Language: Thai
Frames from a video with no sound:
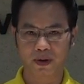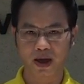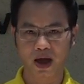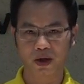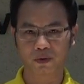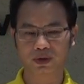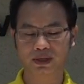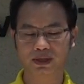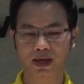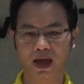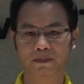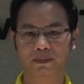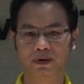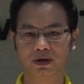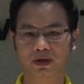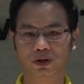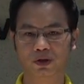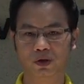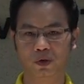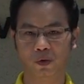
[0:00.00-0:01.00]
ภาควิชาพื
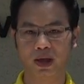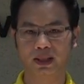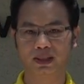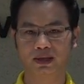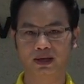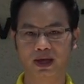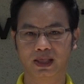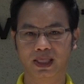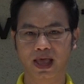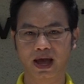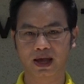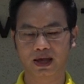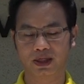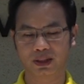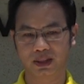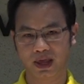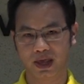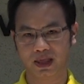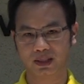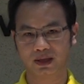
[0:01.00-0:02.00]
ชสวน คณะเก
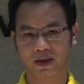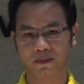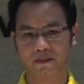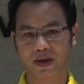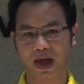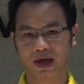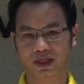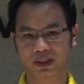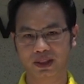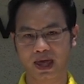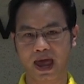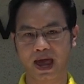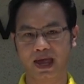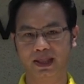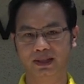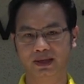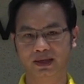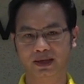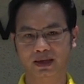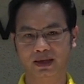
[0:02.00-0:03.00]
ษตรกำแพงแสน